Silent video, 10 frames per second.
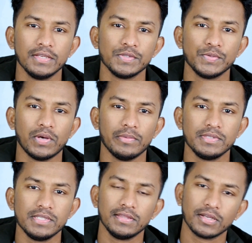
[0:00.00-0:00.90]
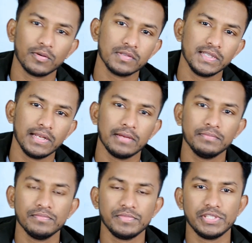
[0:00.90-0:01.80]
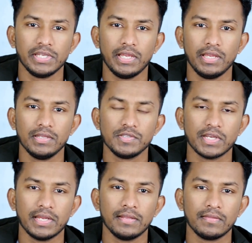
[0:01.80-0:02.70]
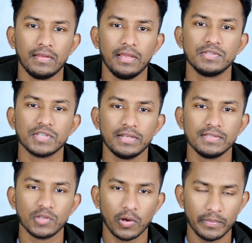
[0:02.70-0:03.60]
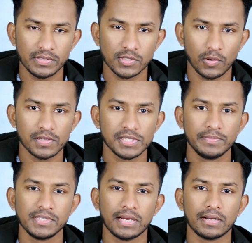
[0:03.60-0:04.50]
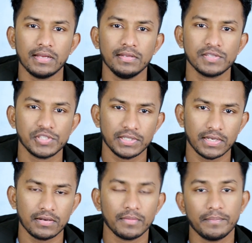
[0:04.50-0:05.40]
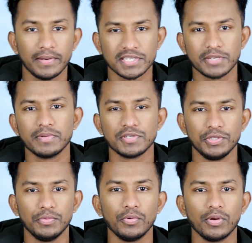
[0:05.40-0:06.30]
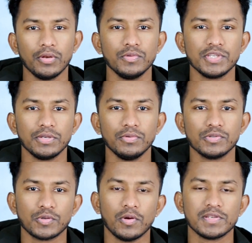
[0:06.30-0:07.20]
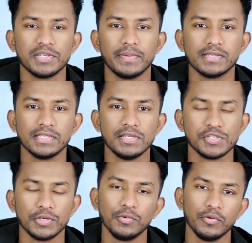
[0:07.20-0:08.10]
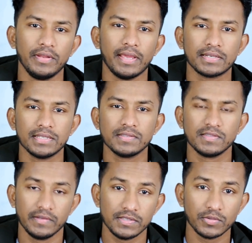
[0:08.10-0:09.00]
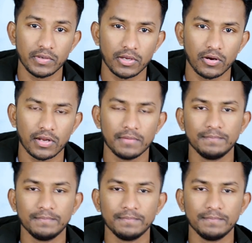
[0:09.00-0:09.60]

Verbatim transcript: সো আমি চিন্তা করেছিলাম যে চায়নাতে চাইনিজ গভর্নমেন্ট স্কলারশিপ ছাড়া সেটার পাশাপাশি অন্যান্য যেগুলো স্কলারশিপ আছে সেগুলো নিয়ে একটা সিরিজ তৈরি করা